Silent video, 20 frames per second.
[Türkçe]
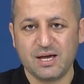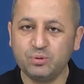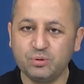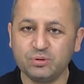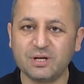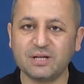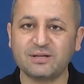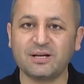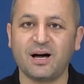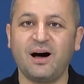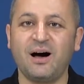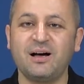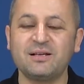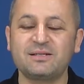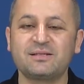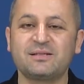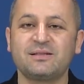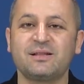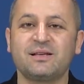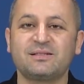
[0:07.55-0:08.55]
Burada da
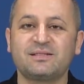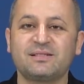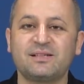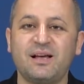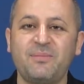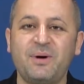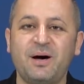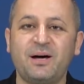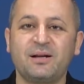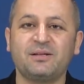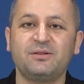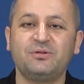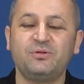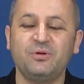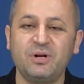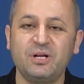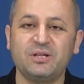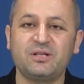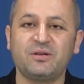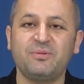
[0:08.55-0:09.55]
aslında zamanın
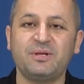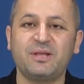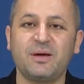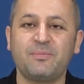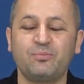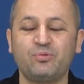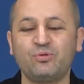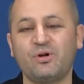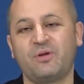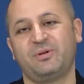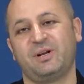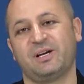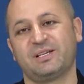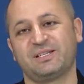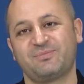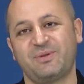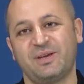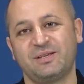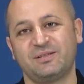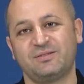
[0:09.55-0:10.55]
yönetimi de buna
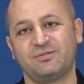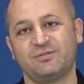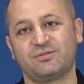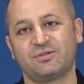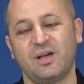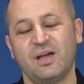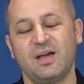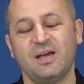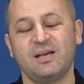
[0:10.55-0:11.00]
biraz benziyor.